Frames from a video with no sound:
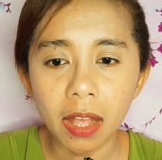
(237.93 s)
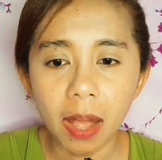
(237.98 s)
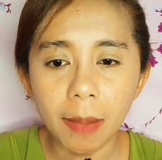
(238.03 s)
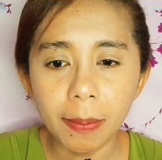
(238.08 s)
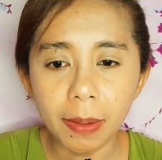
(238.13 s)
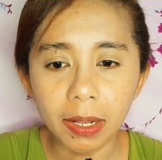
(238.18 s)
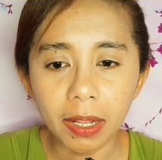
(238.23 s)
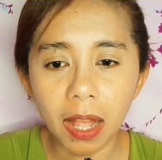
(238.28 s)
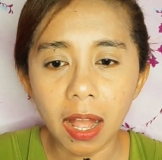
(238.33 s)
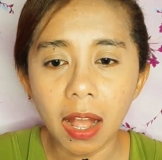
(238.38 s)

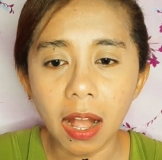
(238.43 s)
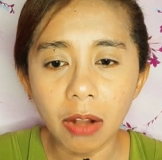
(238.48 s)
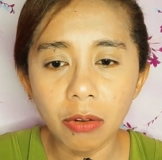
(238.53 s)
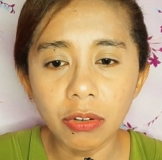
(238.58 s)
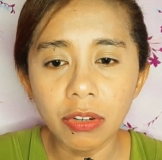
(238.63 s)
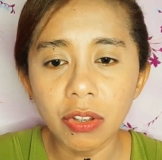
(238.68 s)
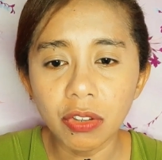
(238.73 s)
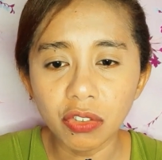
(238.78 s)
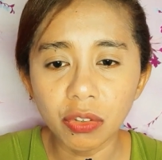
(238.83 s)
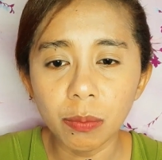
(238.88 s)
apakah
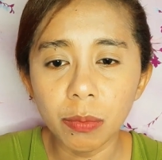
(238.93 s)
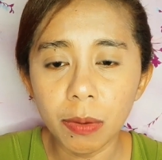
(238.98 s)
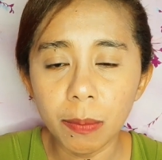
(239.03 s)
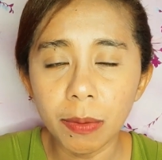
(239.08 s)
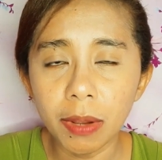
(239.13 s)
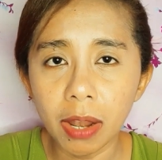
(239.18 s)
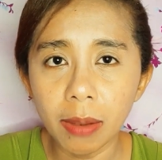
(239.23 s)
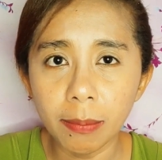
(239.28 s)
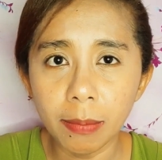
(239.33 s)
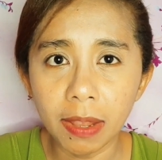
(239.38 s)
audio
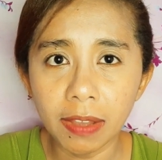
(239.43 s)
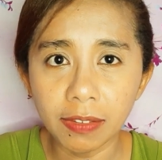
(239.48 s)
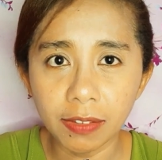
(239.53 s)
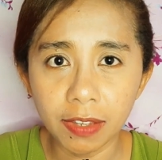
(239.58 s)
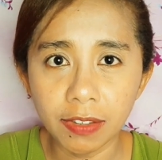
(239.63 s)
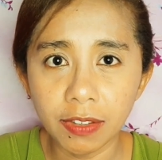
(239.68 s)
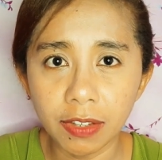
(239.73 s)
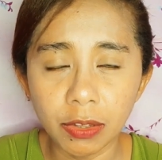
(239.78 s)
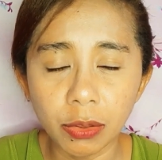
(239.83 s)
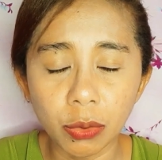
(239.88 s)
subliminal
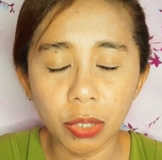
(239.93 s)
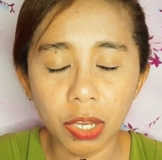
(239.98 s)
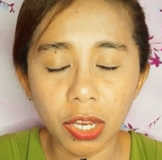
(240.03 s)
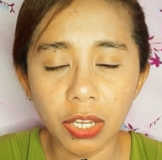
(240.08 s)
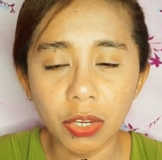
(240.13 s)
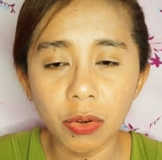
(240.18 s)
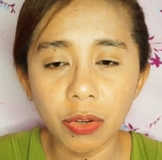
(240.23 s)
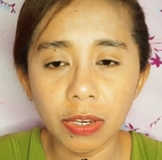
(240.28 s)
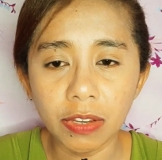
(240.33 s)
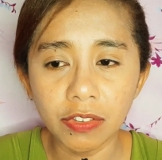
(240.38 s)
message
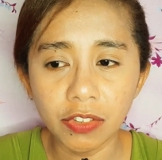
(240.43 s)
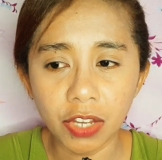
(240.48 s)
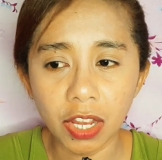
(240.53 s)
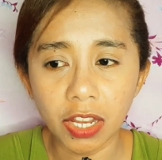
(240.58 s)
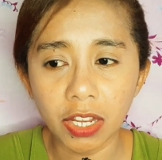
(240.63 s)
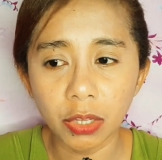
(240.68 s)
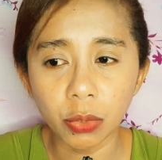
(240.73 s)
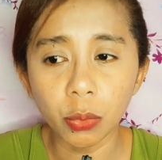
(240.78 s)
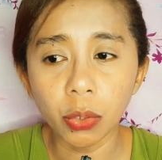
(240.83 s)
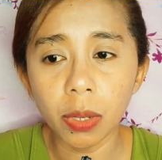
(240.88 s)

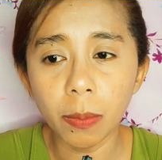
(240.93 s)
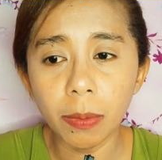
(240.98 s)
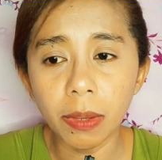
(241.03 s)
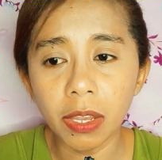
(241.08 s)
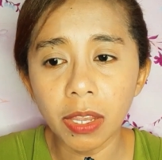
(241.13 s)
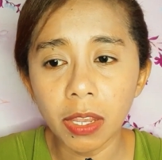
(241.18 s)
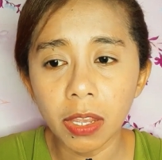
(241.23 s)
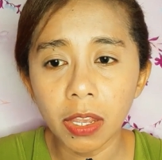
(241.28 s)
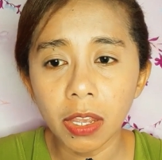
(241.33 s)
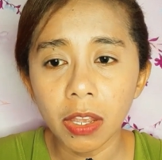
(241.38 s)
Indonesia itu
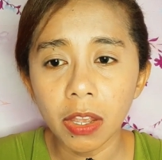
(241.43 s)
lebih